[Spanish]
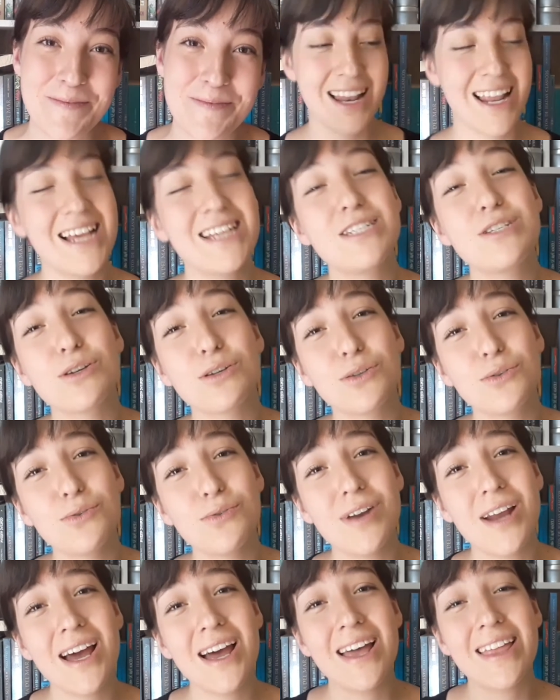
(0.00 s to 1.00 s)
La
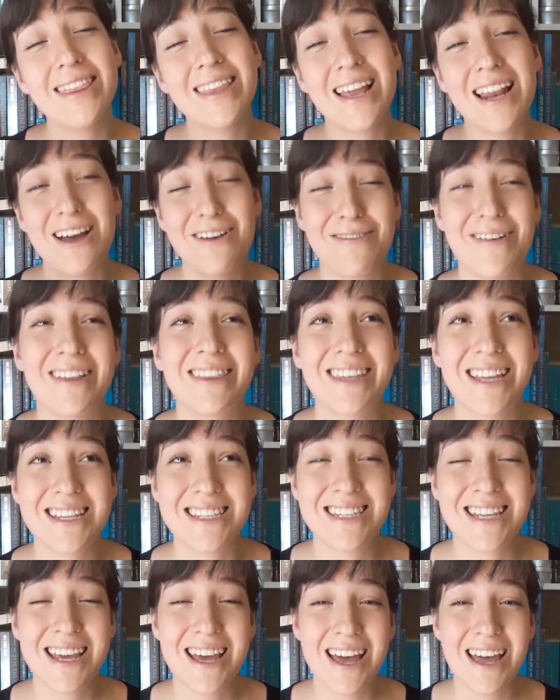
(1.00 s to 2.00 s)
estructura de la
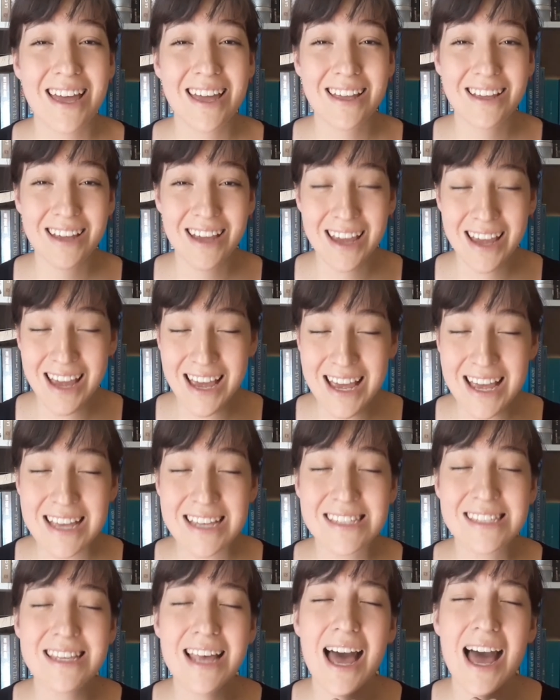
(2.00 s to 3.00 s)
fantasía
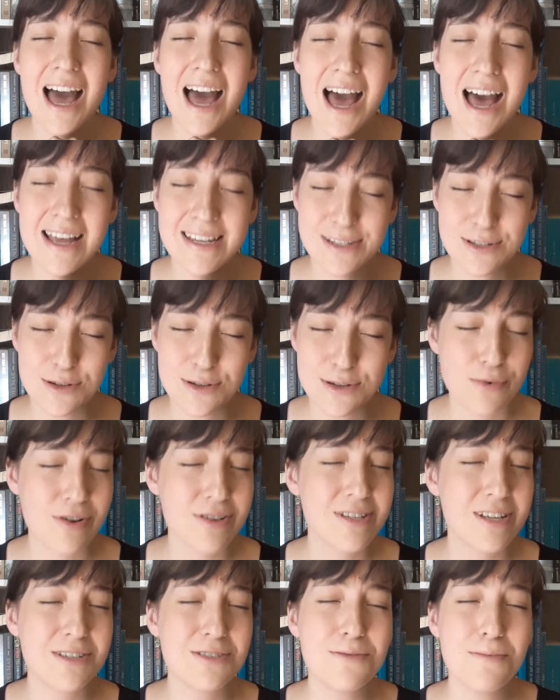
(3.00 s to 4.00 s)
es
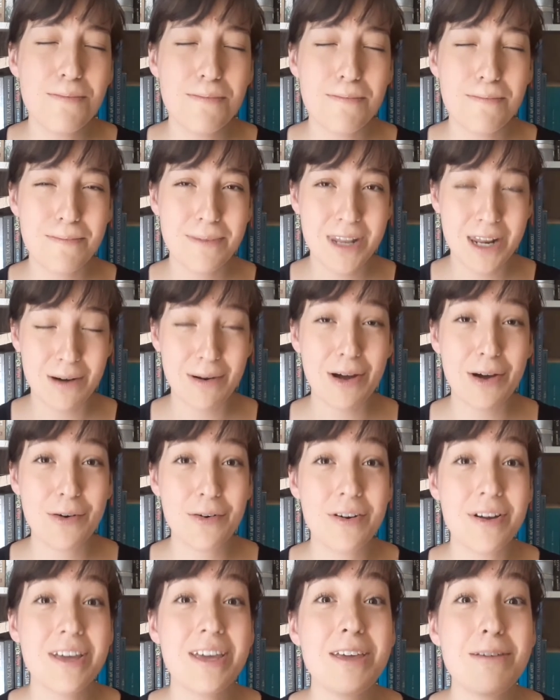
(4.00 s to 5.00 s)
asombrosa, es un
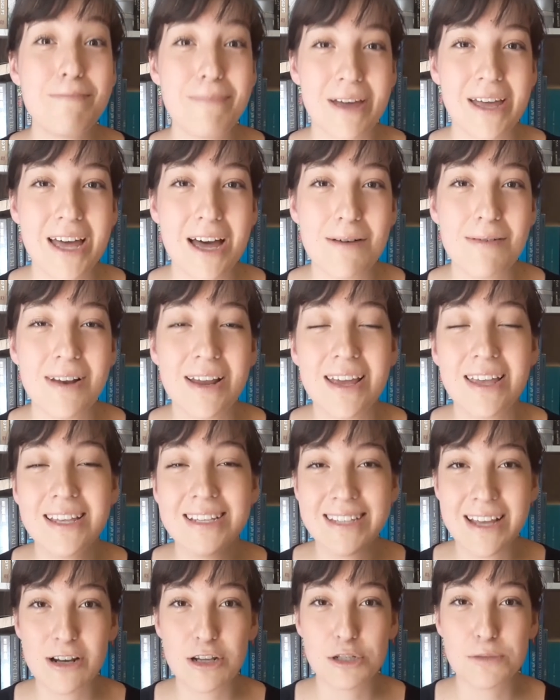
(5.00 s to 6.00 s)
trabajo impecable
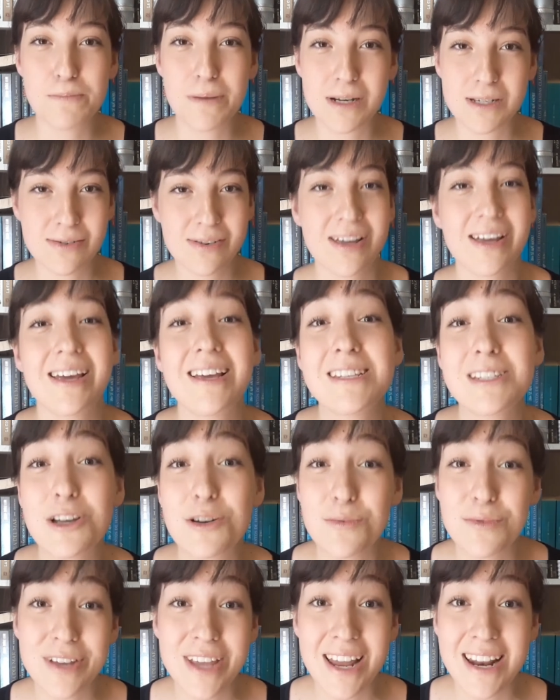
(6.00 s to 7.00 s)
desde los personajes,
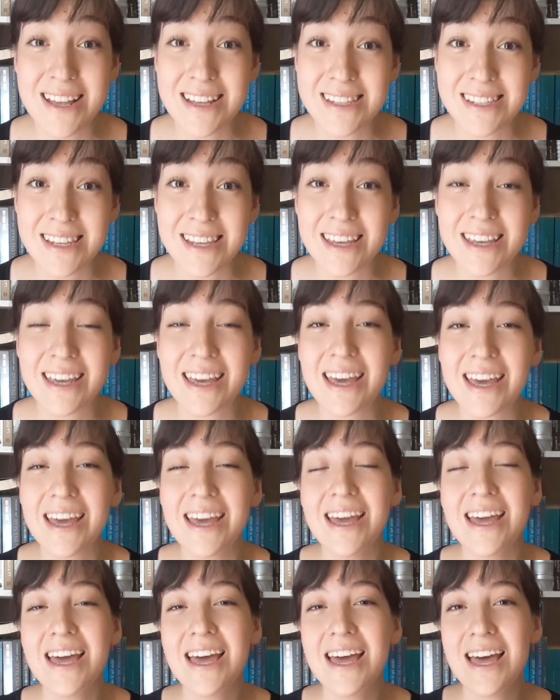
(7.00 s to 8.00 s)
como ya les dije,
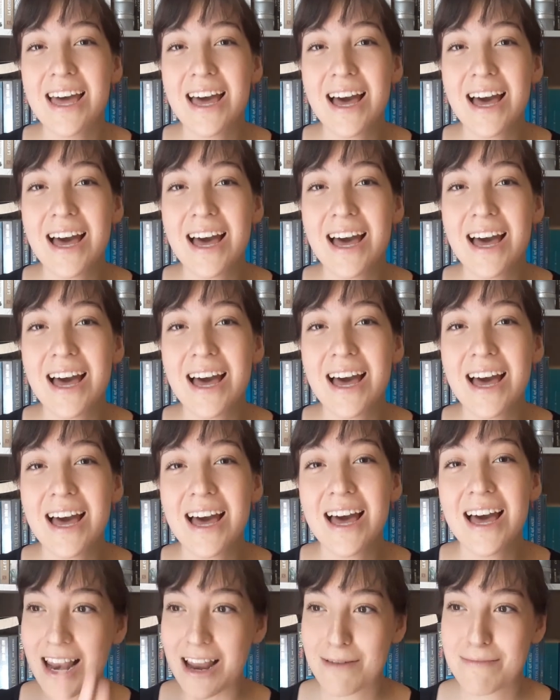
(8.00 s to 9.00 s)
hasta
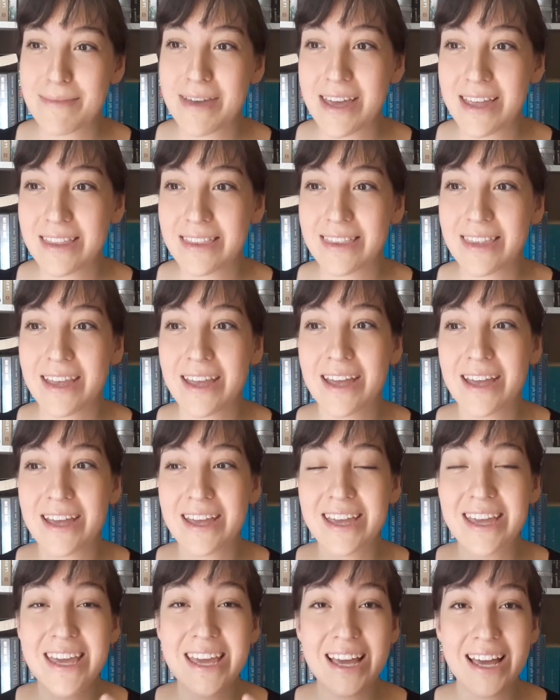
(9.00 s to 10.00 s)
el ambiente
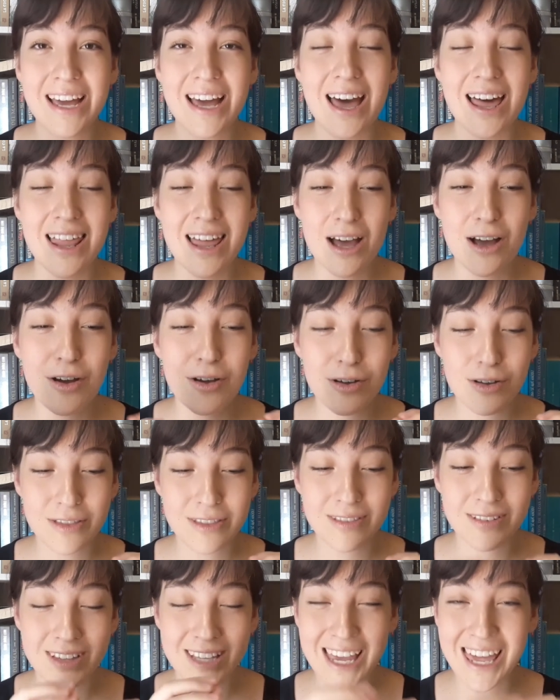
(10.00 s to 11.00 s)
y cada,
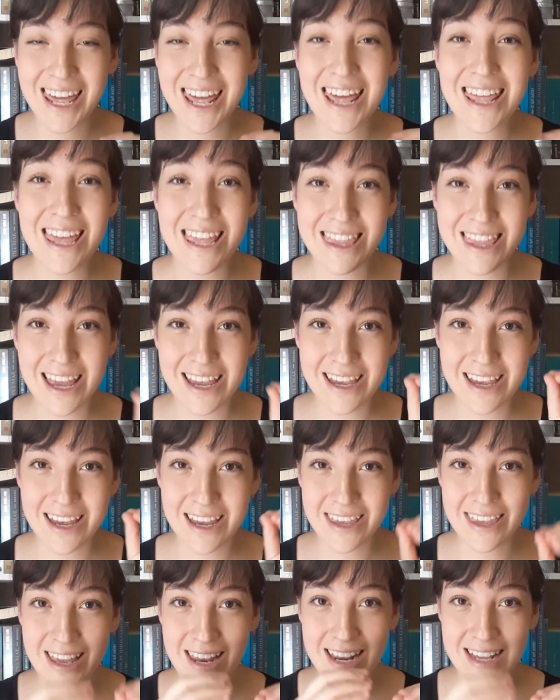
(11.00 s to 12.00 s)
cada
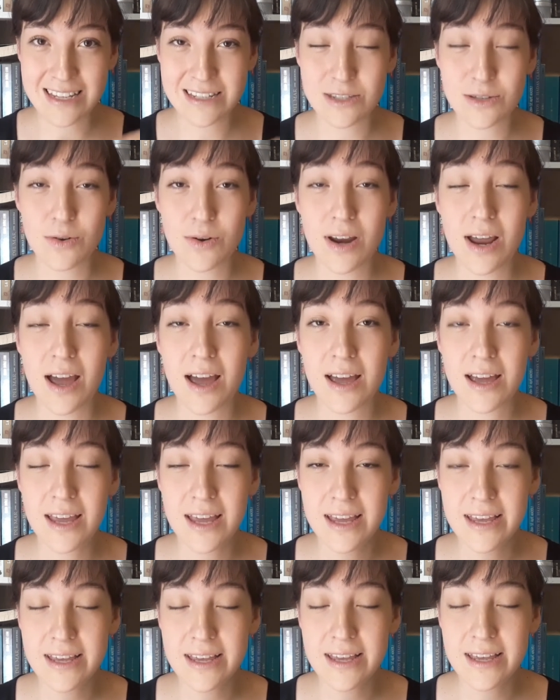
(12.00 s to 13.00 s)
detalle de la historia
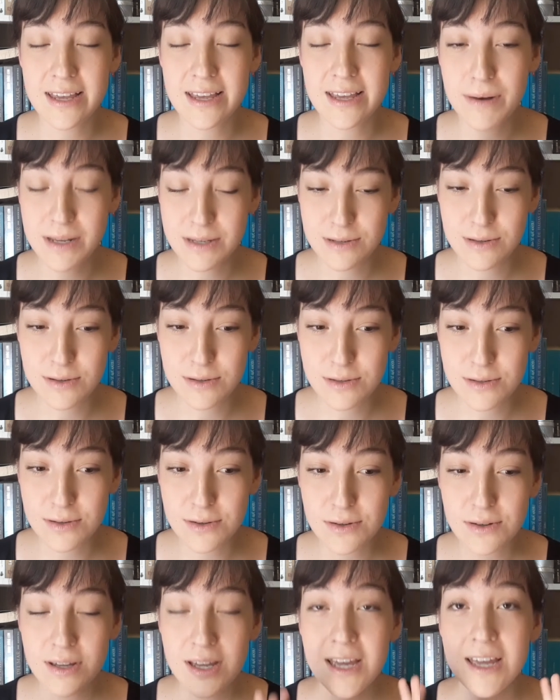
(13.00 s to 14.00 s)
es
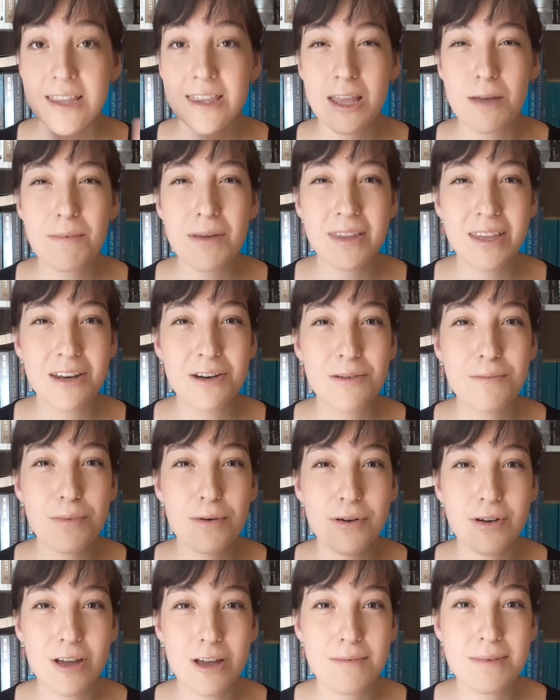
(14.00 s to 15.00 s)
precioso. También tiene un
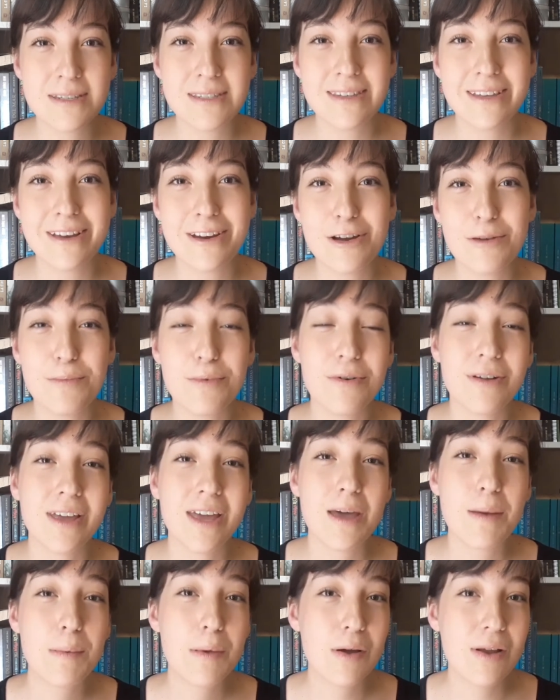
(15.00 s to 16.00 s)
poco de misterio
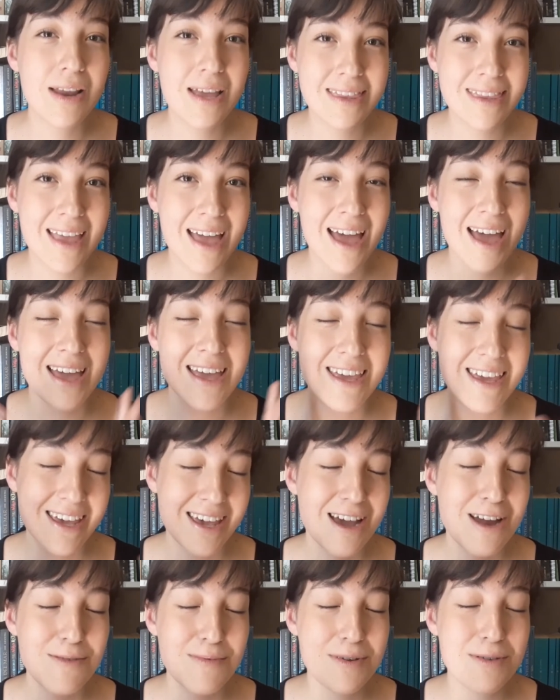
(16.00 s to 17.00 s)
porque Violeta y
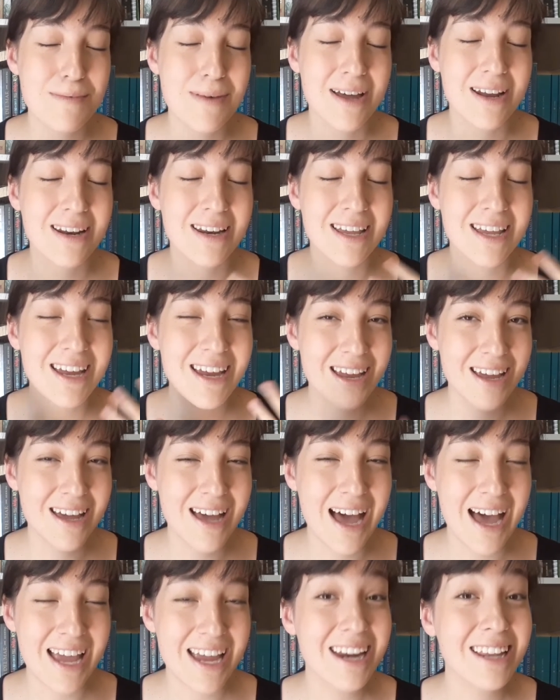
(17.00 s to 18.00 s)
Herbie van
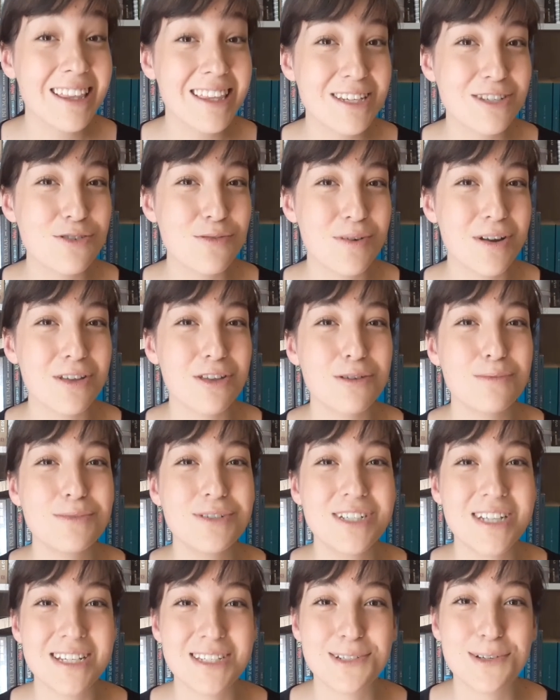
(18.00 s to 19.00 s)
a ir descubriendo
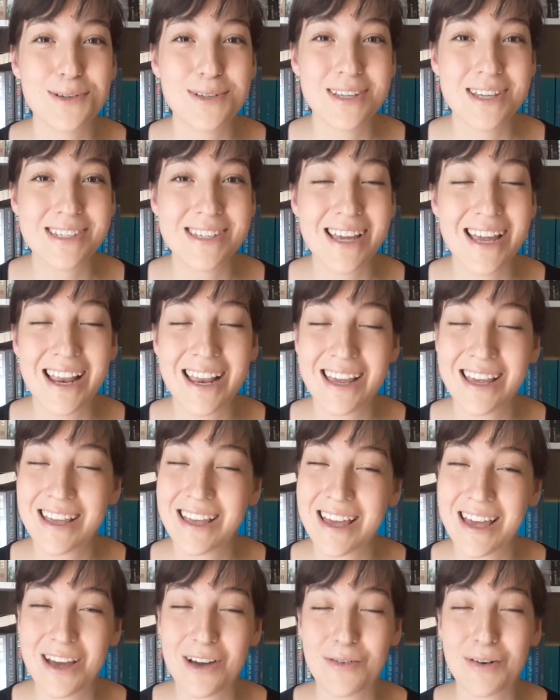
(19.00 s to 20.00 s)
muchas cosas en, eh,
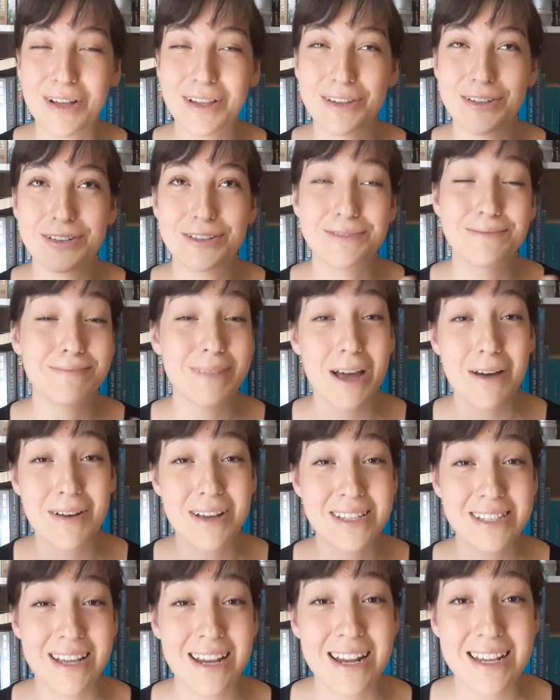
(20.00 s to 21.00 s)
en cuanto
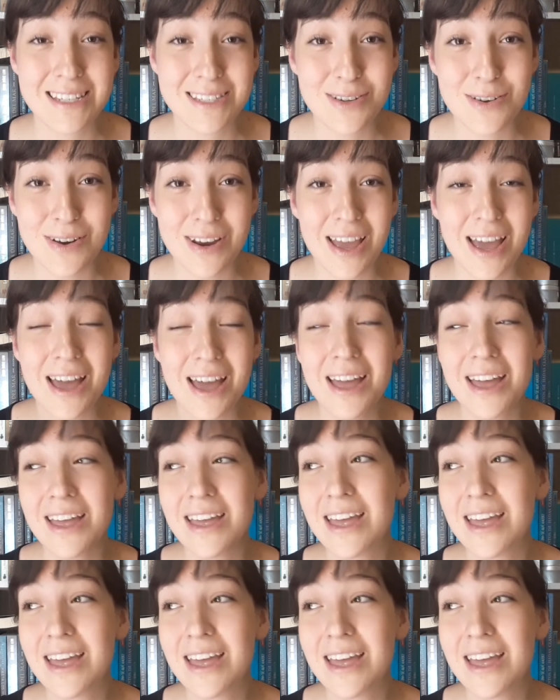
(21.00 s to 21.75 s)
avance la historia.